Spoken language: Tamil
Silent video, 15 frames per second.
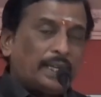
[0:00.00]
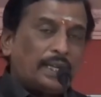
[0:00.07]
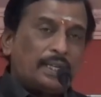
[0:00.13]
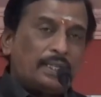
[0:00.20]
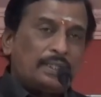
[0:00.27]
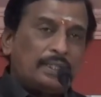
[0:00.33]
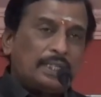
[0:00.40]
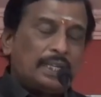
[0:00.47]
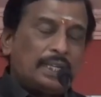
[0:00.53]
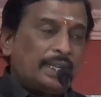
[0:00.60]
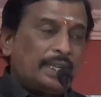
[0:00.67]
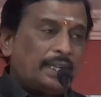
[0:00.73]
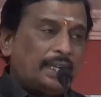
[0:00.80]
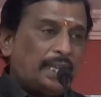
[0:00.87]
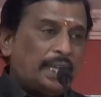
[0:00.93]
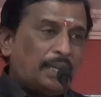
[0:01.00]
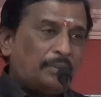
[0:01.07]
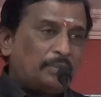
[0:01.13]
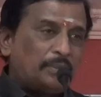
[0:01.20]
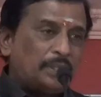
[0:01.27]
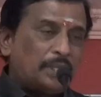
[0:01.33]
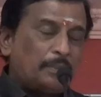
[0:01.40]
கருத்துக்களை
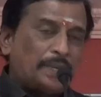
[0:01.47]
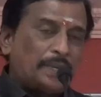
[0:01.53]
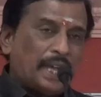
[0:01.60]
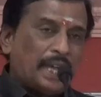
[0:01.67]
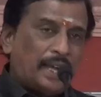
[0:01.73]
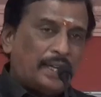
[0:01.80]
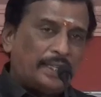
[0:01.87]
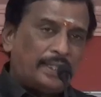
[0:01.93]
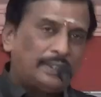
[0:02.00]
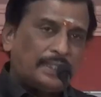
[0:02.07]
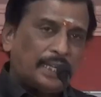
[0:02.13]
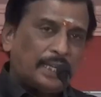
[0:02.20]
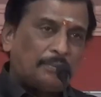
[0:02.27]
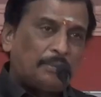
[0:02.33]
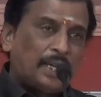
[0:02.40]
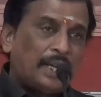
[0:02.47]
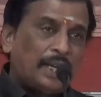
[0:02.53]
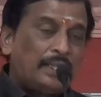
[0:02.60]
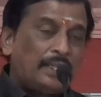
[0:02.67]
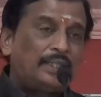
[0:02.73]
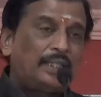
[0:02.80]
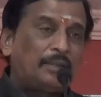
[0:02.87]
எல்லாம் எப்படி ஆணித்தரமாக
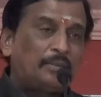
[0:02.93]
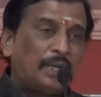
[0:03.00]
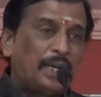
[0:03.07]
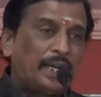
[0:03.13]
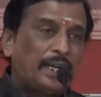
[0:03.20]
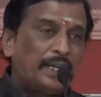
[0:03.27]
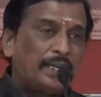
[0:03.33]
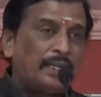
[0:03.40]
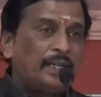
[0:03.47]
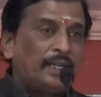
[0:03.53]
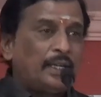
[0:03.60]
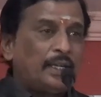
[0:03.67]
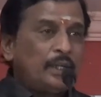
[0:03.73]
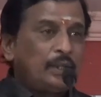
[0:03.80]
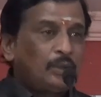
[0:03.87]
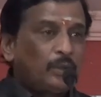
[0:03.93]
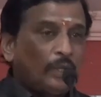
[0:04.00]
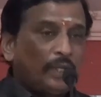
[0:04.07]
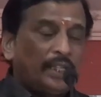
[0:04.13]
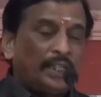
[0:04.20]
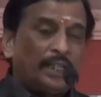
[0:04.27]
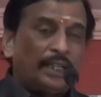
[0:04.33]
அழுத்தமாக
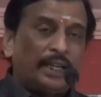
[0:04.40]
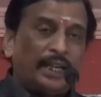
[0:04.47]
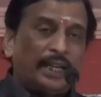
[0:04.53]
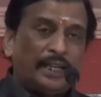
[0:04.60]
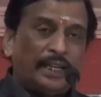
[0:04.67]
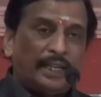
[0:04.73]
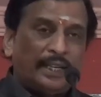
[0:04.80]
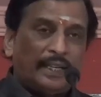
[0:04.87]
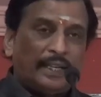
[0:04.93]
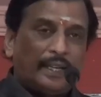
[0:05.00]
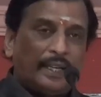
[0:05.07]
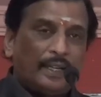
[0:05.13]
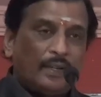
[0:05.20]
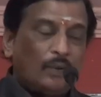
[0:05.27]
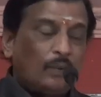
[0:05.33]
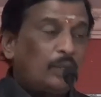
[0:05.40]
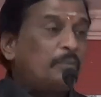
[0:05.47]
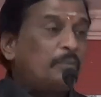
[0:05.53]
சொல்லுகின்ற ஒரு